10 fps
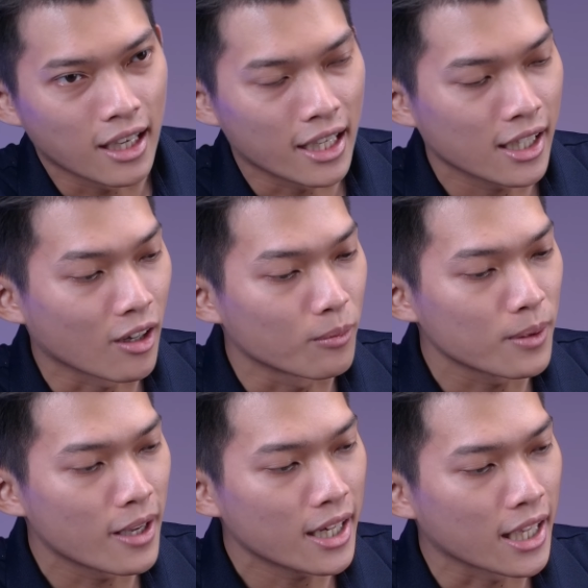hai cái cổng
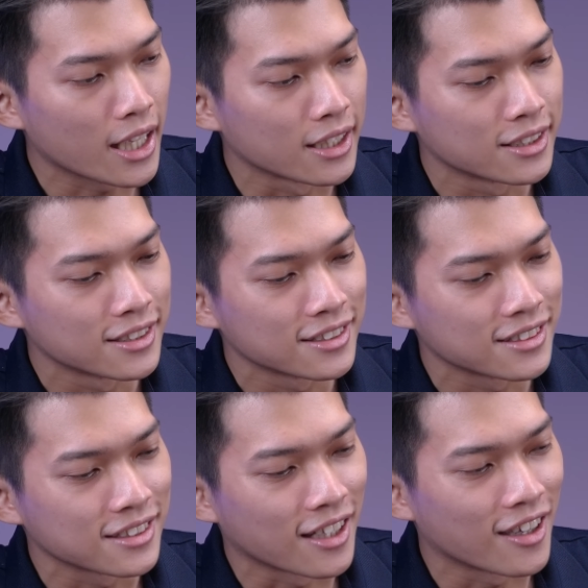cái bé này ha
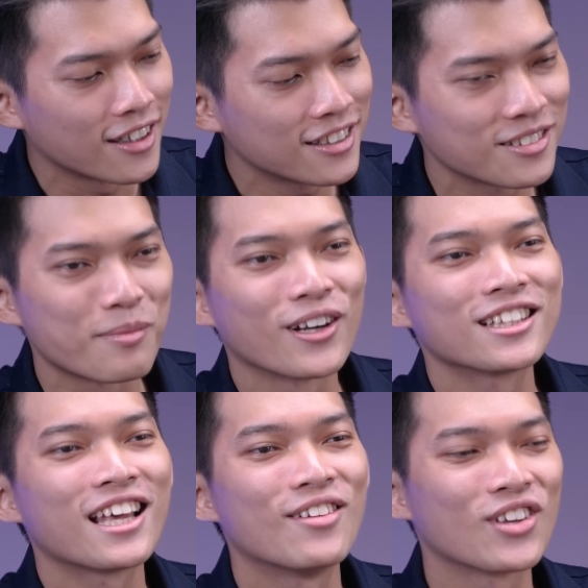đó
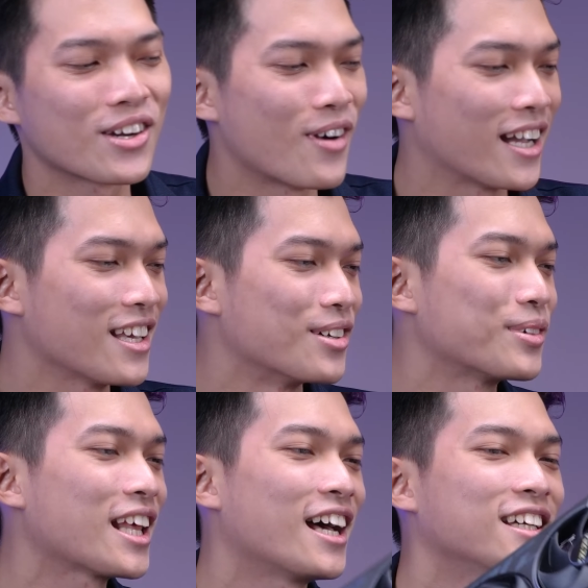bonus thêm cho các bạn giờ
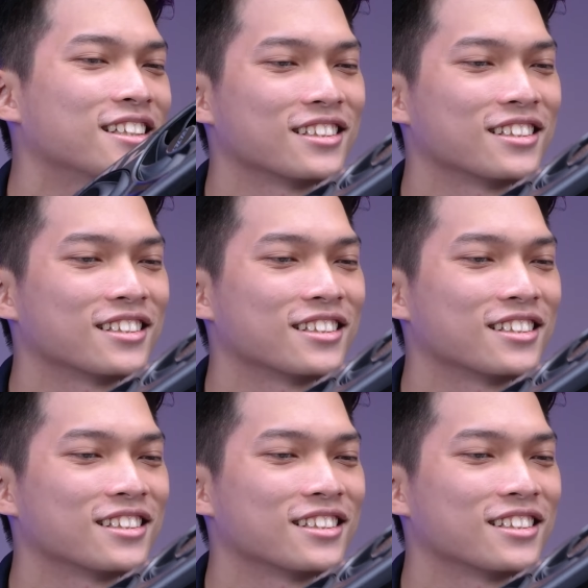mới thấy